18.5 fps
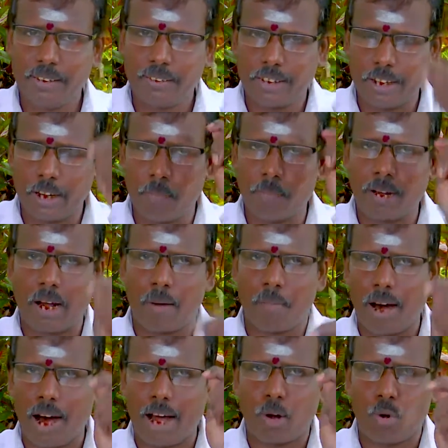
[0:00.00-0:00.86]

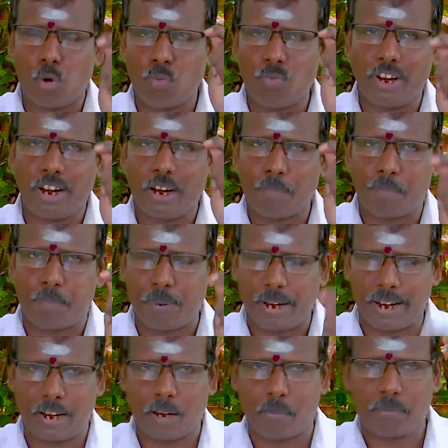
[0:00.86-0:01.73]
திருமணமான ஒவ்வொரு
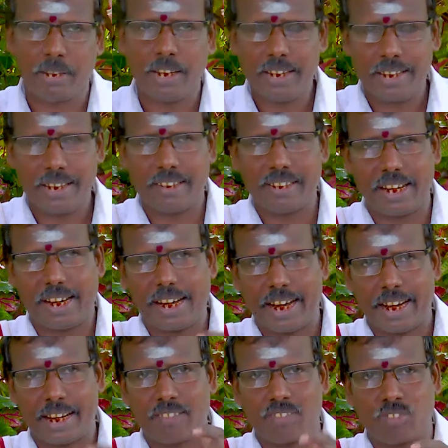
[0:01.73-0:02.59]
பெண்ணும் இந்த
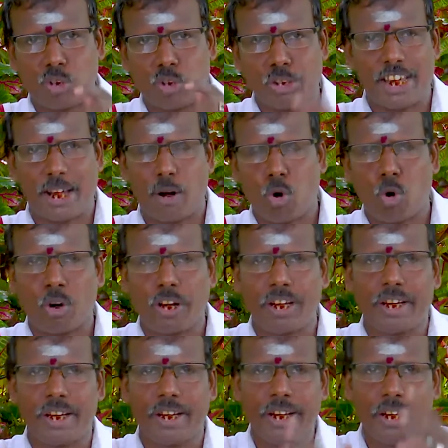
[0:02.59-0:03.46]

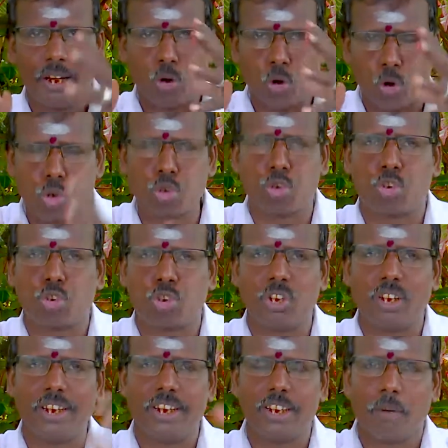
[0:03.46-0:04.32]
கருத்துயலோடு
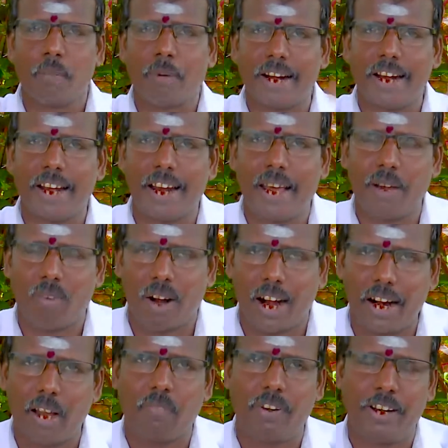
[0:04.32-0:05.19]
ஒத்து இந்த மண்ணிலே
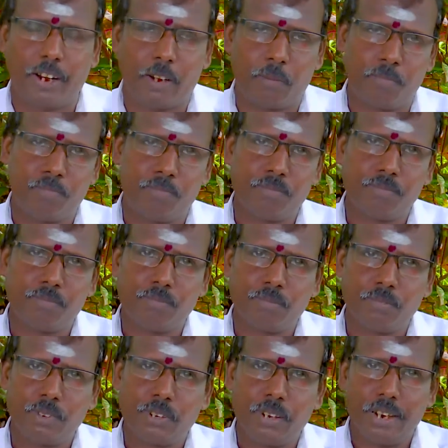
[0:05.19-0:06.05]
வாழ வேண்டும்
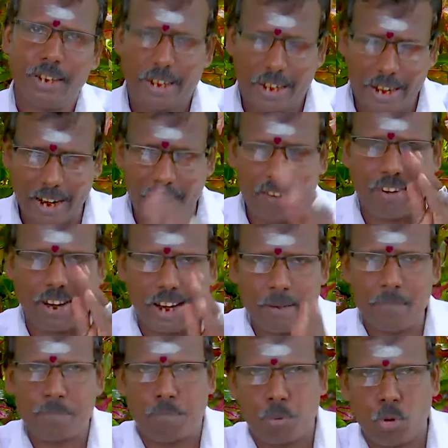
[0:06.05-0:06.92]

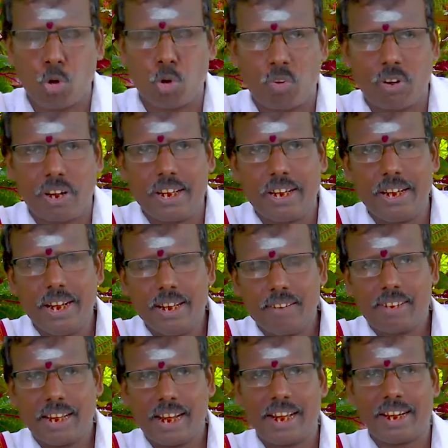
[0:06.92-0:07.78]
கணவனை போன்று
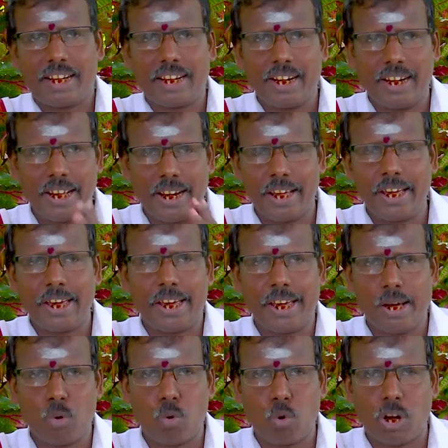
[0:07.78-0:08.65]
தனக்கு
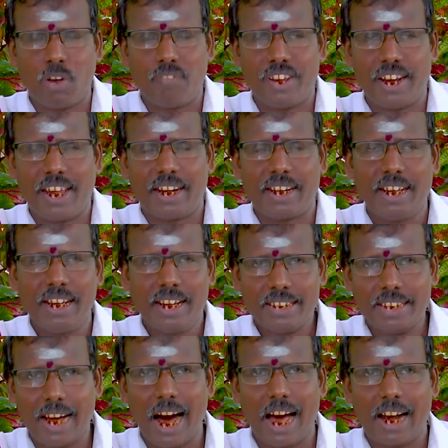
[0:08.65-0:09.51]
நெருங்கிய உறவினன்
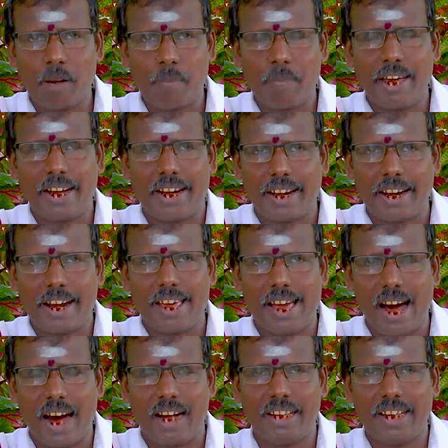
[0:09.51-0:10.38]
யாருமே
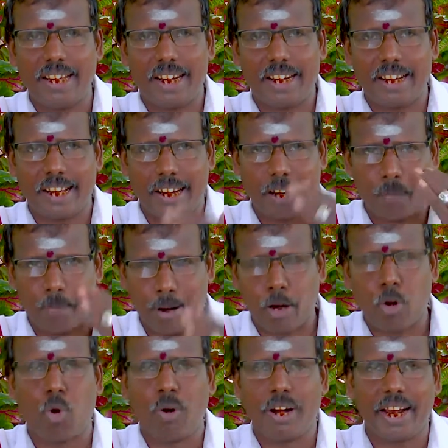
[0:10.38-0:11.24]
கிடையாது என்கிற
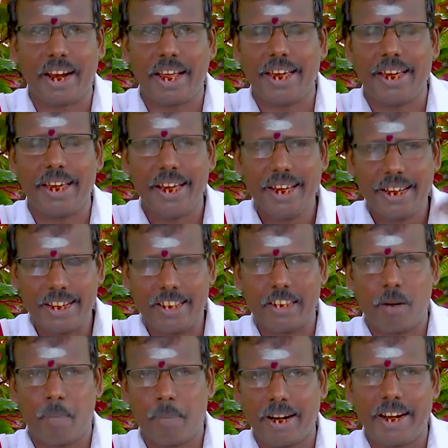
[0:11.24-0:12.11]
மனோநிலை
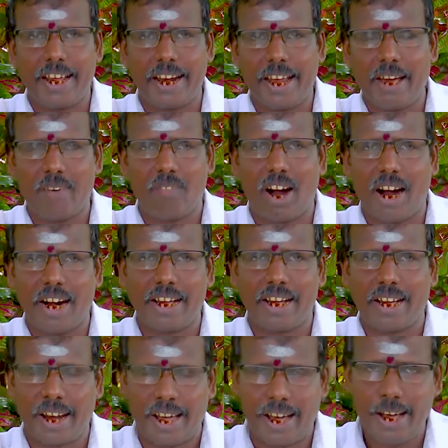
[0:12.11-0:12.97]
இந்த மண்ணிலே
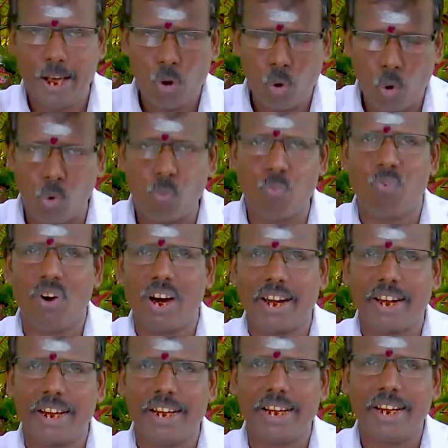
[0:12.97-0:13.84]
வாழுகிற
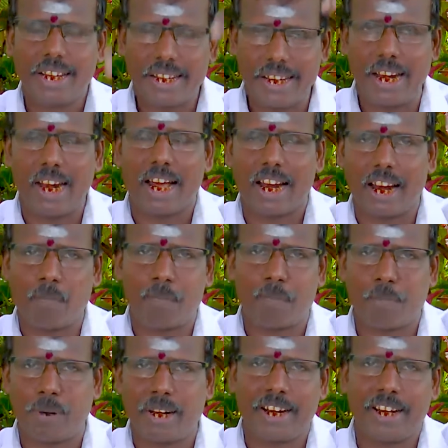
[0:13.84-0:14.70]
ஒவ்வொரு இல்லற
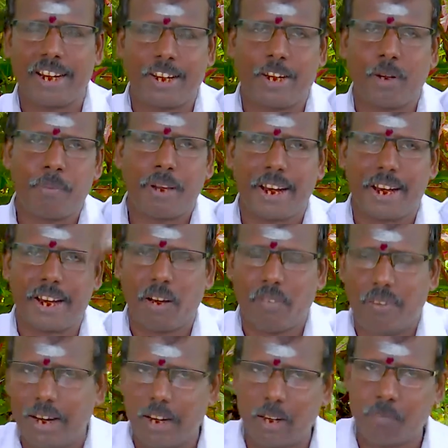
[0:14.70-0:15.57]
பெண்ணுக்கும் இருக்க
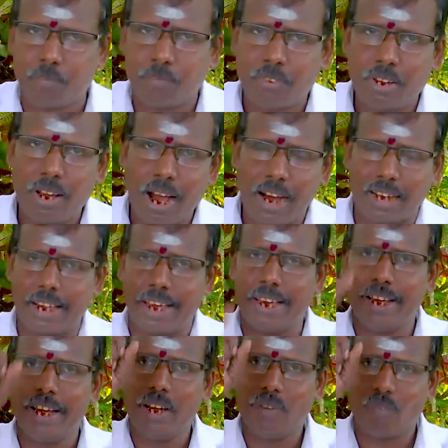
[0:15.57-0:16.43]
வேண்டும் அதை
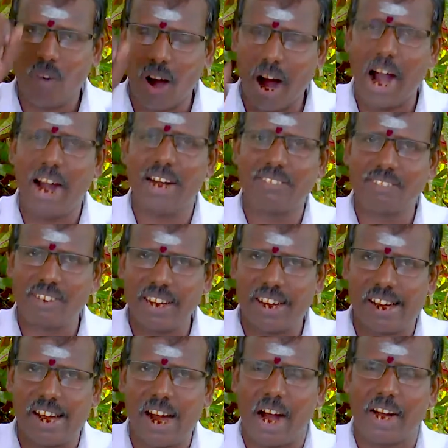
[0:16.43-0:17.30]
வாழ்ந்து
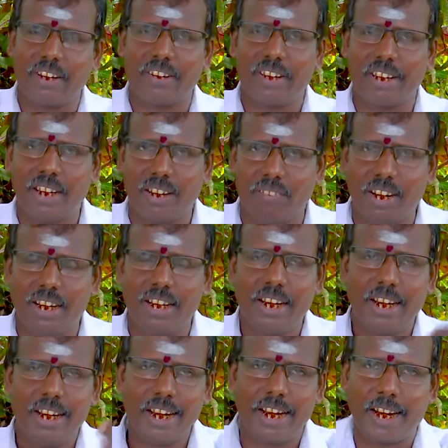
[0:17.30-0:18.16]
காட்டியவள்
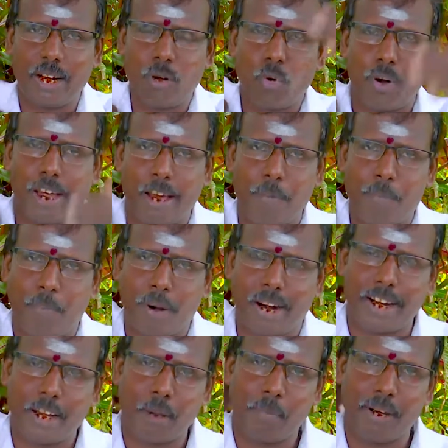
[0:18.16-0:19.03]
எங்களுடைய
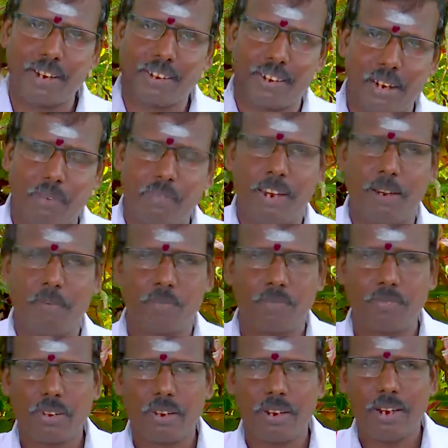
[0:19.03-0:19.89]
பாண்டிமா தேவி
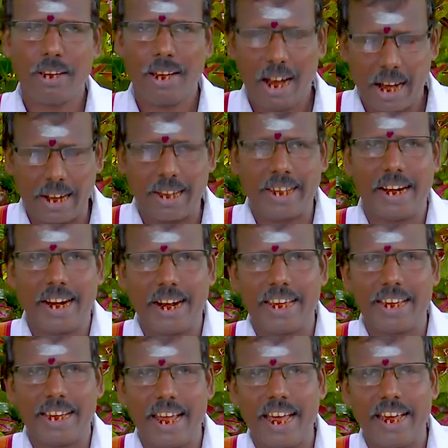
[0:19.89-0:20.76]

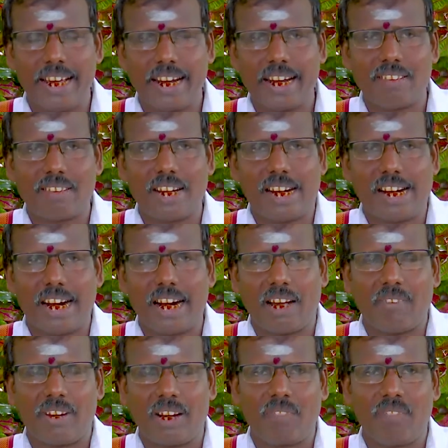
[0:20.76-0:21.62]
அரியணையிலே இருந்து
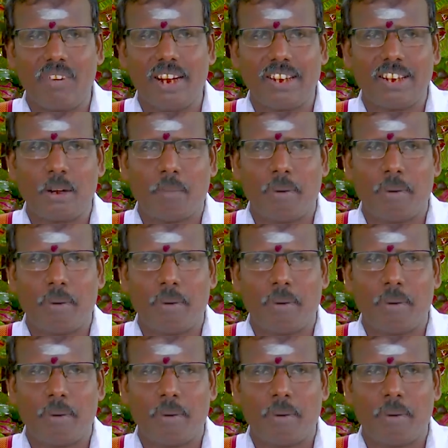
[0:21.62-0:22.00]
கணவன் வீழ்ந்து